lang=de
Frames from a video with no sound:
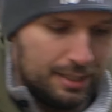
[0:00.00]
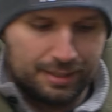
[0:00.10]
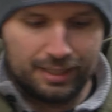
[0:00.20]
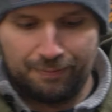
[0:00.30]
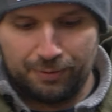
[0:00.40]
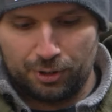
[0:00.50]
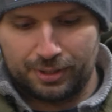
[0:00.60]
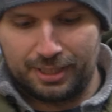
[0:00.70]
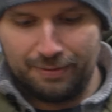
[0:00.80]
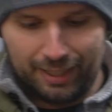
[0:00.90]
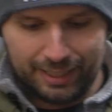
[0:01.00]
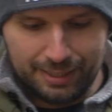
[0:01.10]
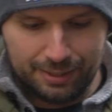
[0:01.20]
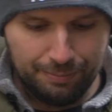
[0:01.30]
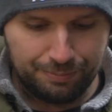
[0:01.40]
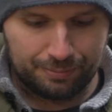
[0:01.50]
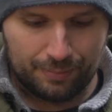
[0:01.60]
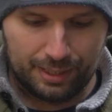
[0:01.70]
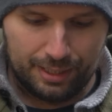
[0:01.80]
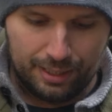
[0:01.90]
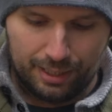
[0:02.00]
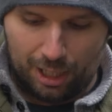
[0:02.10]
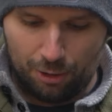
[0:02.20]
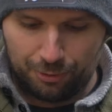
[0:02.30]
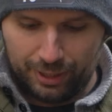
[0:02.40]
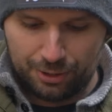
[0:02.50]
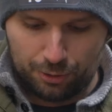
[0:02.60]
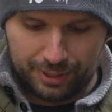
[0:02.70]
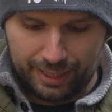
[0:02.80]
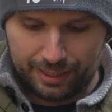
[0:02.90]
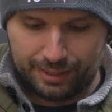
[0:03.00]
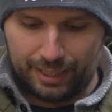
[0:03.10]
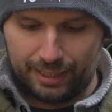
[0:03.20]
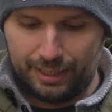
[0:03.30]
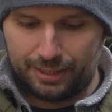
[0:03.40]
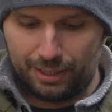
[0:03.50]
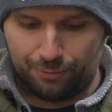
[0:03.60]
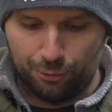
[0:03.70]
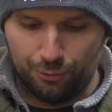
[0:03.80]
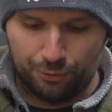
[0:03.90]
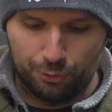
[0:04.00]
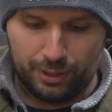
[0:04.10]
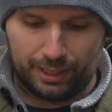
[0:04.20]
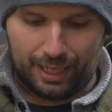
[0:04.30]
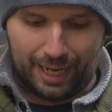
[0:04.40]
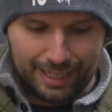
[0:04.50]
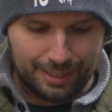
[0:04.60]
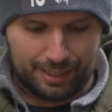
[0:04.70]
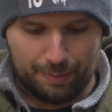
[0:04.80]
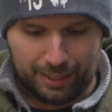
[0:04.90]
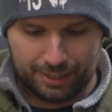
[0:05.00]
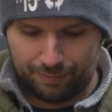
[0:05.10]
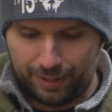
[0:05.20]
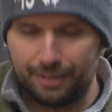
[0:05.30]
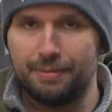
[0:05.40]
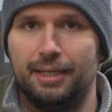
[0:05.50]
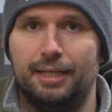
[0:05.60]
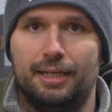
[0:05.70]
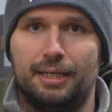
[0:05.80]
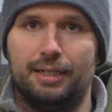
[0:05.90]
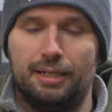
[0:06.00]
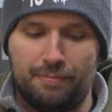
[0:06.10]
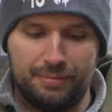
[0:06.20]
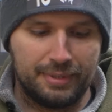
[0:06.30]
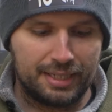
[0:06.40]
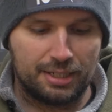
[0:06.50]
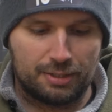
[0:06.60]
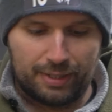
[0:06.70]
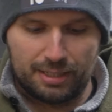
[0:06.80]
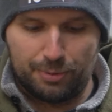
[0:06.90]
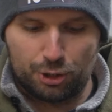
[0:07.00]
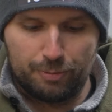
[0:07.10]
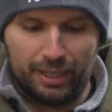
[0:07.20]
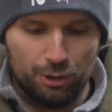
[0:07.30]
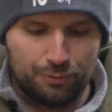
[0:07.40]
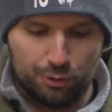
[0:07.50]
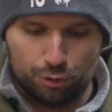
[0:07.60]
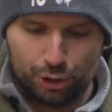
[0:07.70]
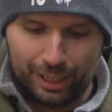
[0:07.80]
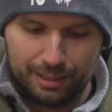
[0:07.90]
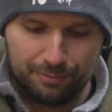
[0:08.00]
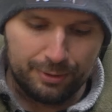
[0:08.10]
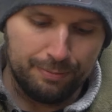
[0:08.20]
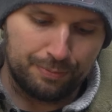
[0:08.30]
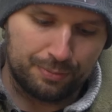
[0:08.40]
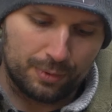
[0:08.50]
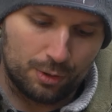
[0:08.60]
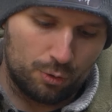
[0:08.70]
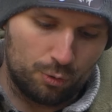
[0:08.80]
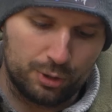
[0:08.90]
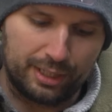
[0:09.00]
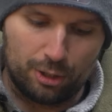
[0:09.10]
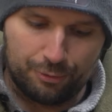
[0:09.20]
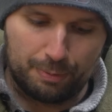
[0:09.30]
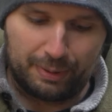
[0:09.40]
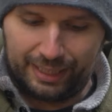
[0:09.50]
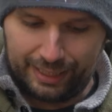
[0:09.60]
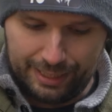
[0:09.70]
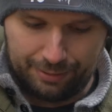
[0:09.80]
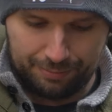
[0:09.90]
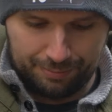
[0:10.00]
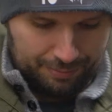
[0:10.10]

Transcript: Dann hätten wir noch die Variante. Auch von Xtrotec, der XT501 MK2. Ähm, der sieht jetzt quasi ein bisschen mehr aus wie so ein Schalldämpfer. Und der läuft mit Batterien.